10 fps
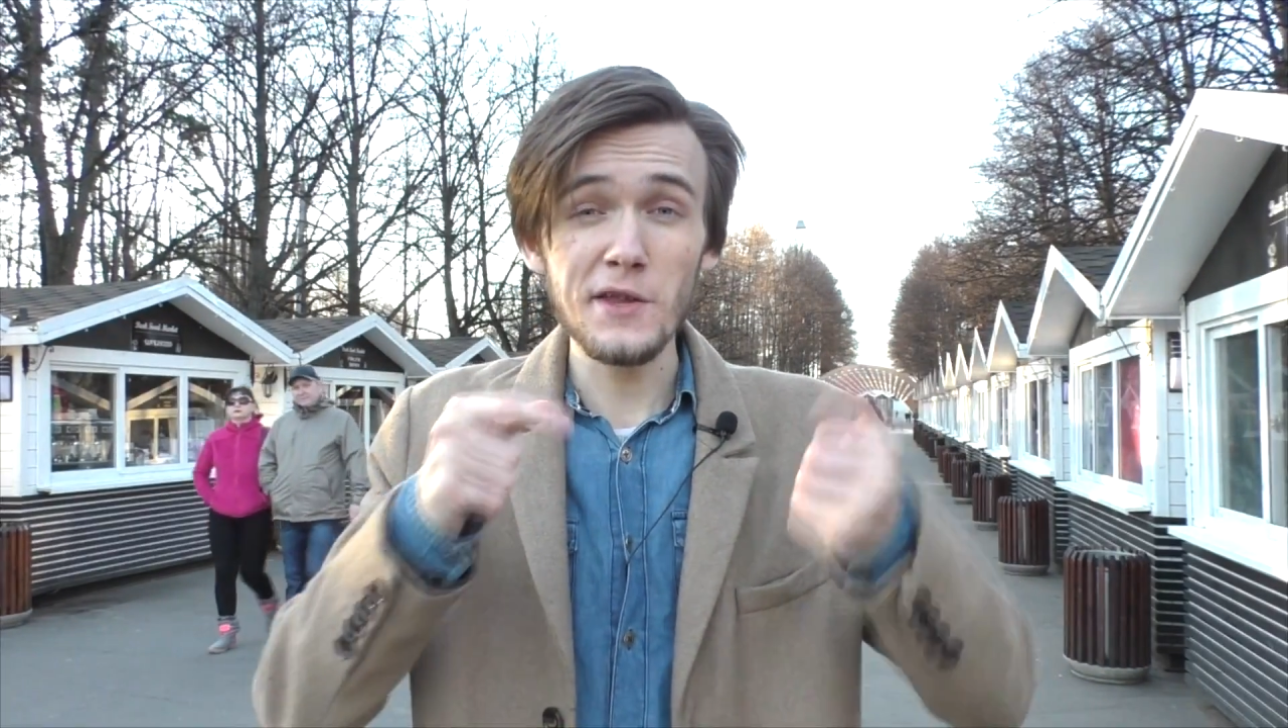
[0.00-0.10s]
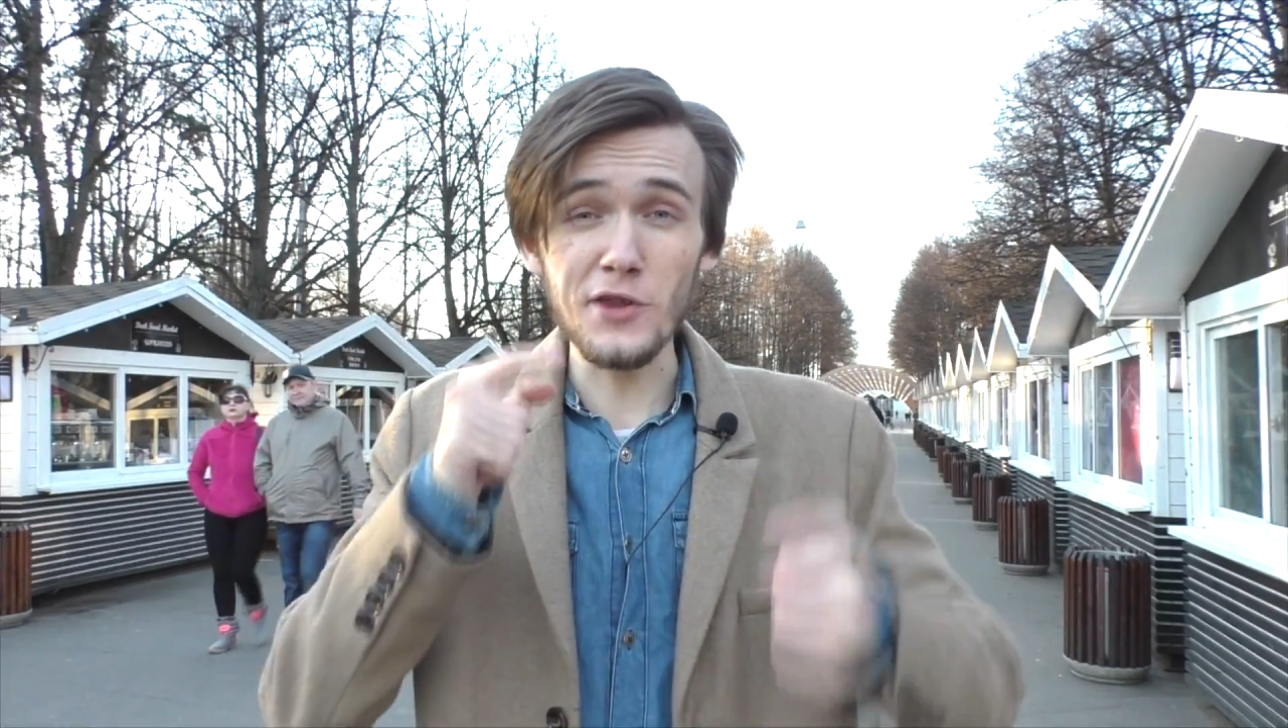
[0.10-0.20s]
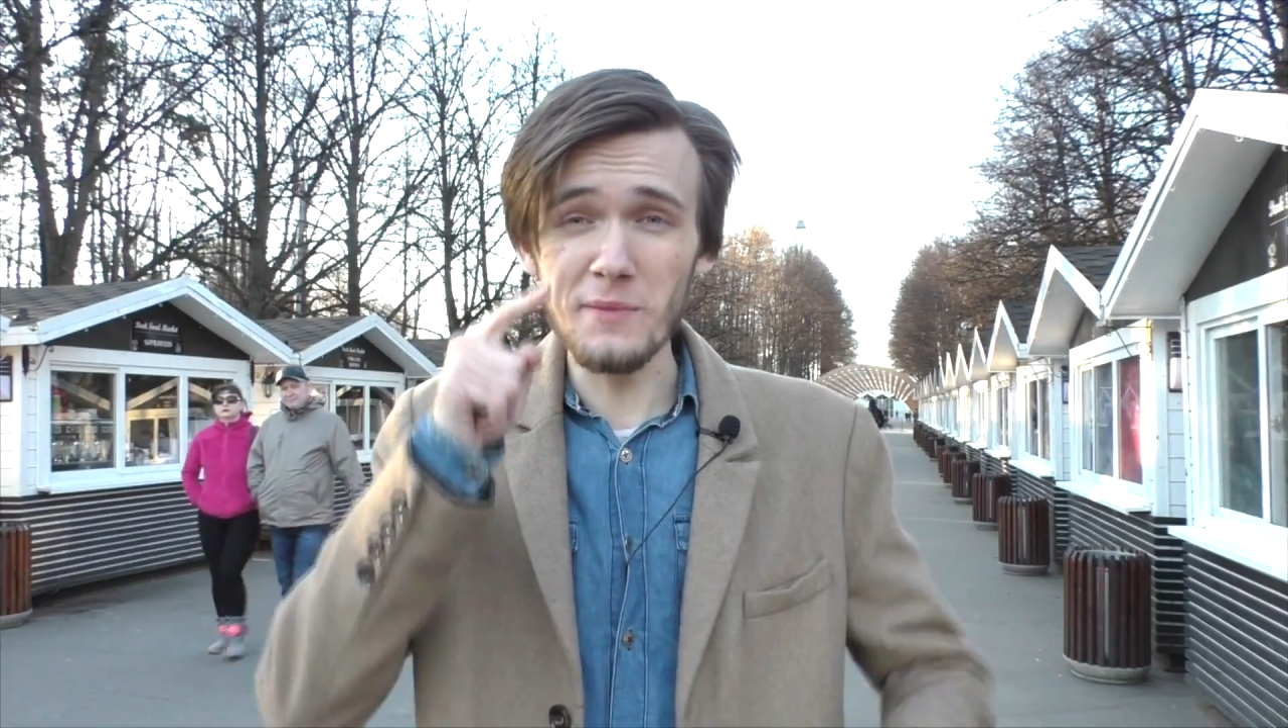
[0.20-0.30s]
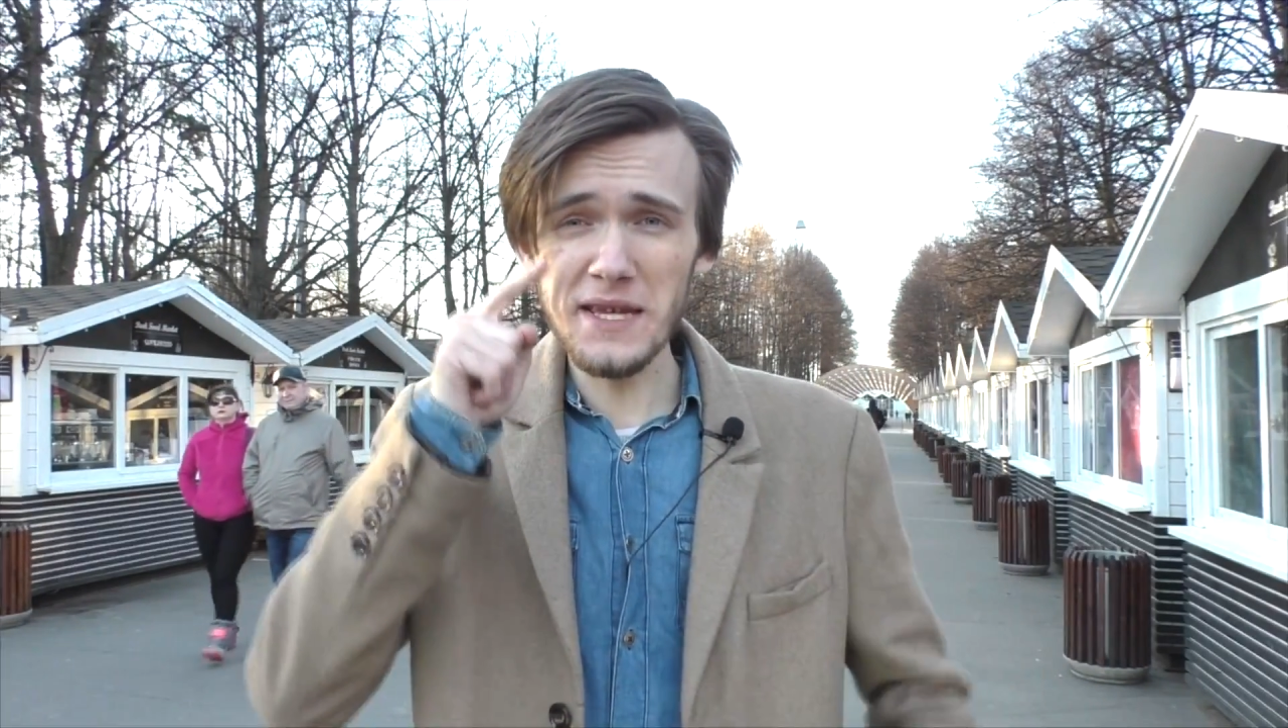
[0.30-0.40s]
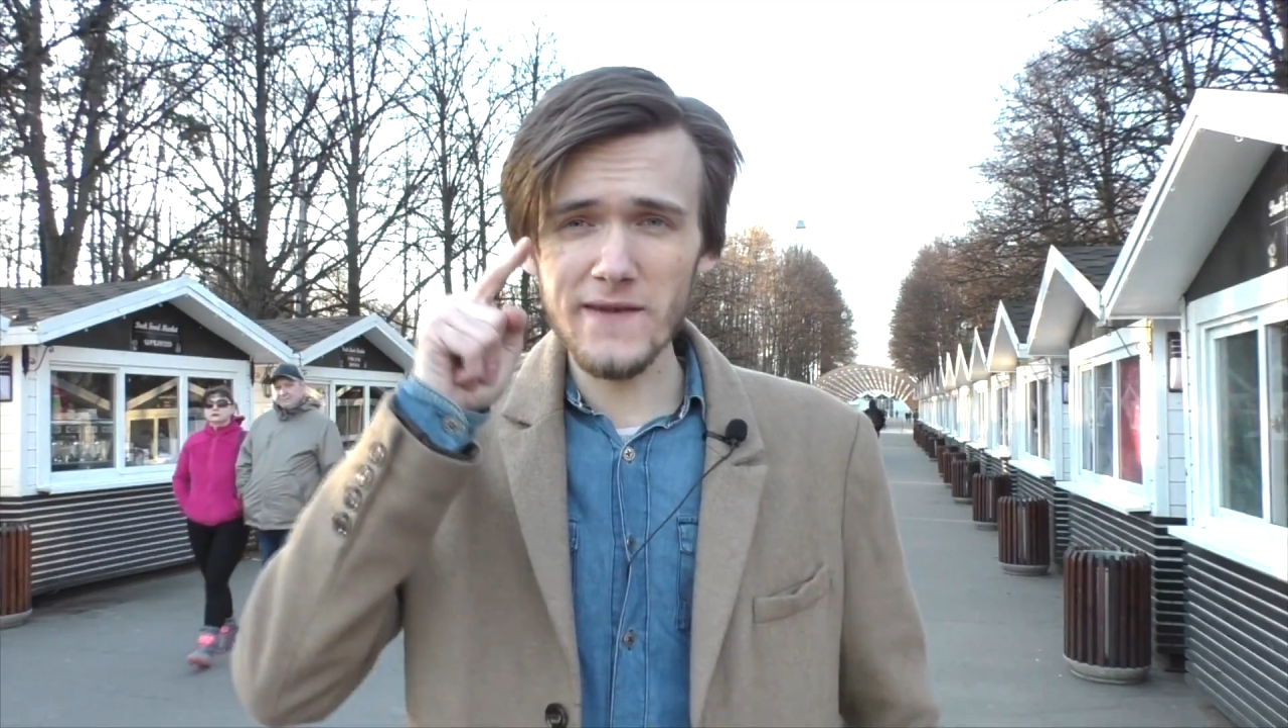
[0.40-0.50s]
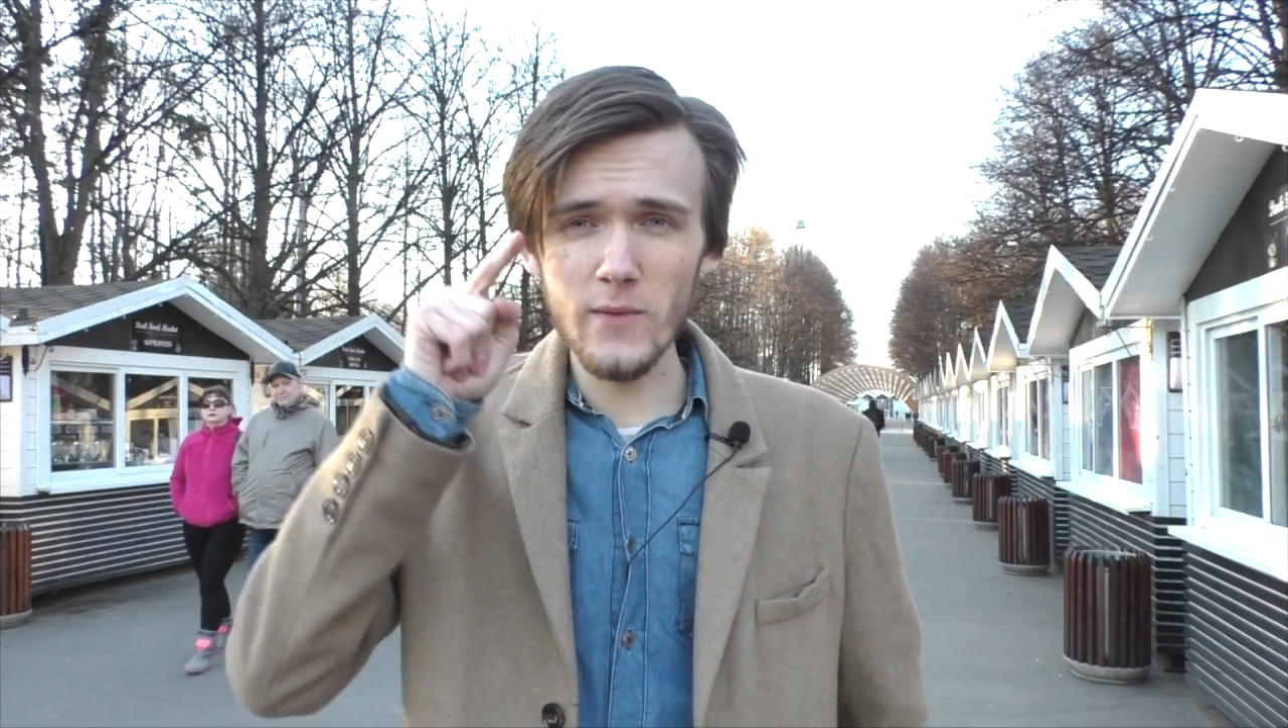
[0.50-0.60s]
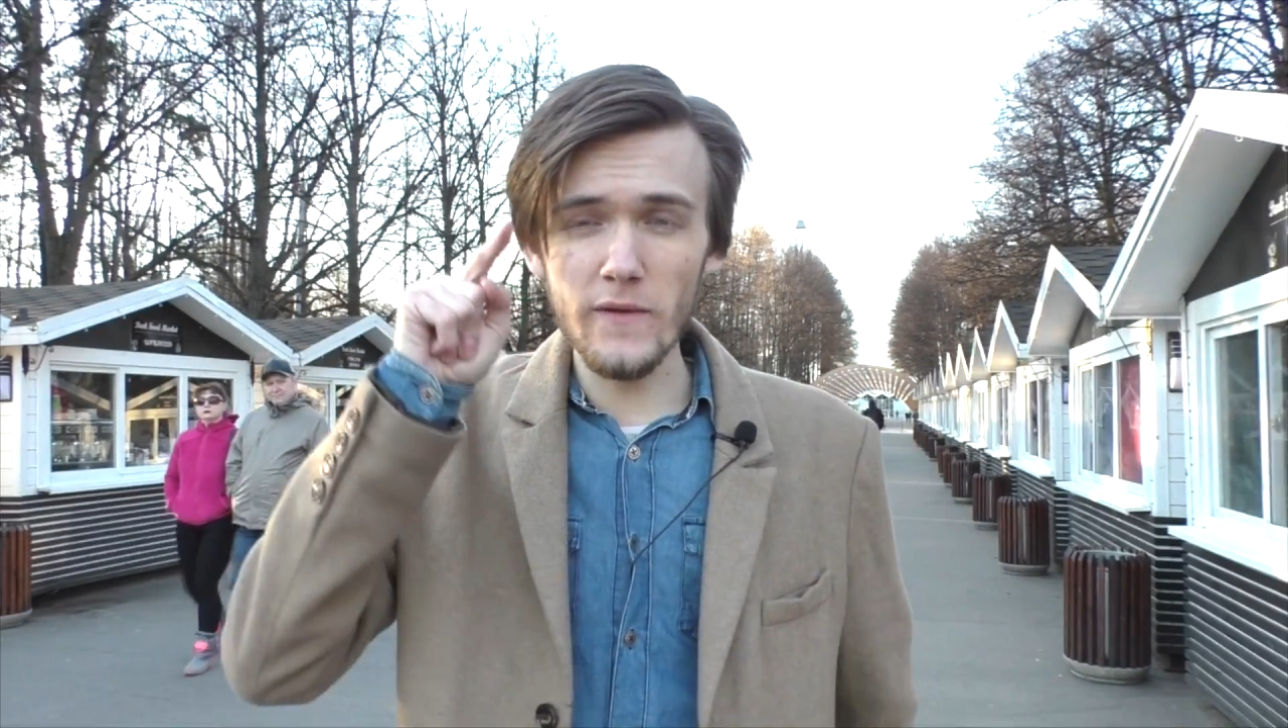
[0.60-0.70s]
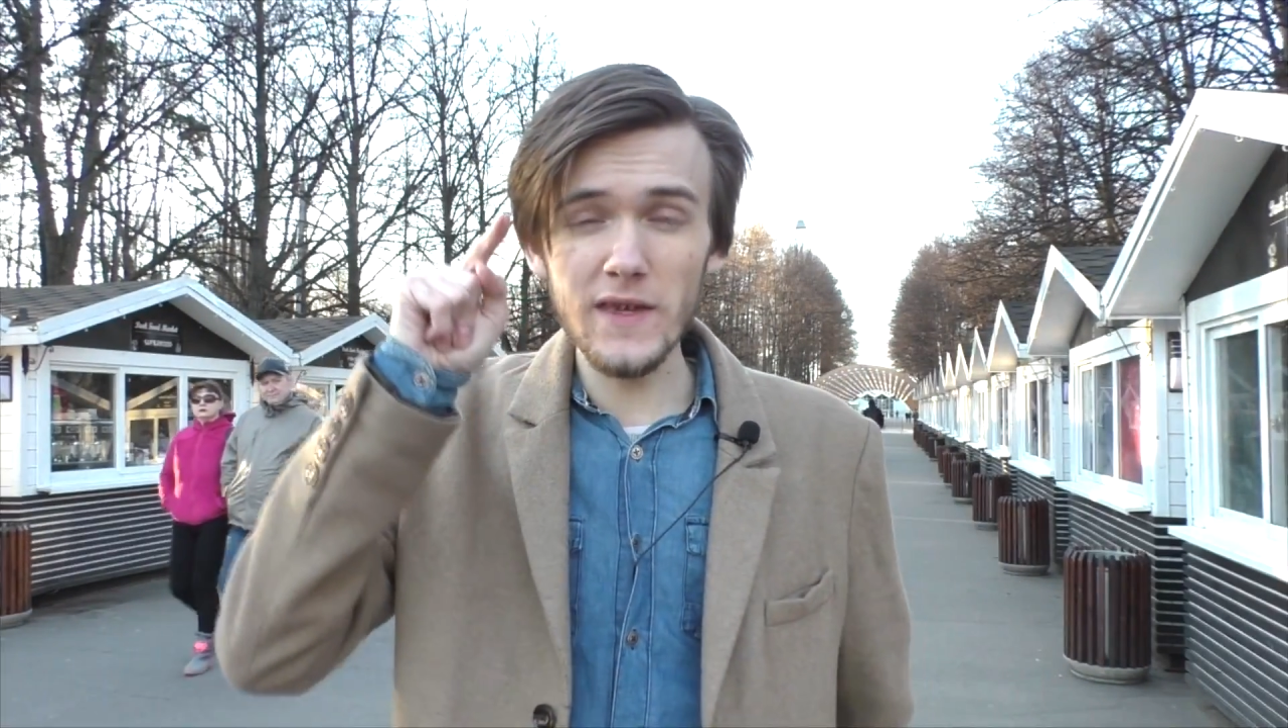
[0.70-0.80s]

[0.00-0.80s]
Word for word: то мы с вами